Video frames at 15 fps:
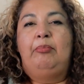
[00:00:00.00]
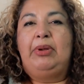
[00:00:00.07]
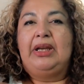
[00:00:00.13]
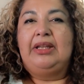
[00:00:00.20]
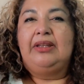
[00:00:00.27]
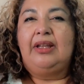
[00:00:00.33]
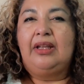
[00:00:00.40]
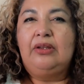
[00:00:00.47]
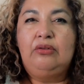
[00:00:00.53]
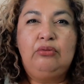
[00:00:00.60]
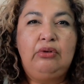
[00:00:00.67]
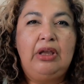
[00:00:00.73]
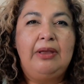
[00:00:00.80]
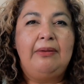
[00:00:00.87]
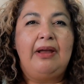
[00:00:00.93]
prendas
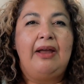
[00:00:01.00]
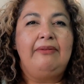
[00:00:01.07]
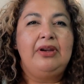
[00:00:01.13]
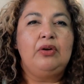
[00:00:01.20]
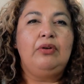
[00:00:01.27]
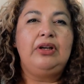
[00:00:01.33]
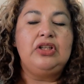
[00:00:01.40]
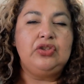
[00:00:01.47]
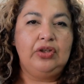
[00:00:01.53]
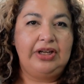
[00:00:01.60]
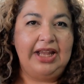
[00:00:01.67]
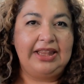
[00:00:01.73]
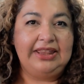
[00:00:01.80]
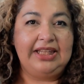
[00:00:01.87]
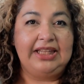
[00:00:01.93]
nuevas, a ver cuáles
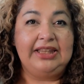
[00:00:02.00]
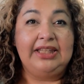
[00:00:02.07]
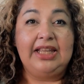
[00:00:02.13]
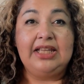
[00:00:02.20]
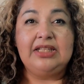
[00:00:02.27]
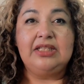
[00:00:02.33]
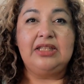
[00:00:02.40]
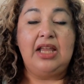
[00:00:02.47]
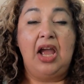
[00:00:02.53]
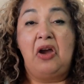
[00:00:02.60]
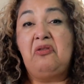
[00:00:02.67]
son las tendencias,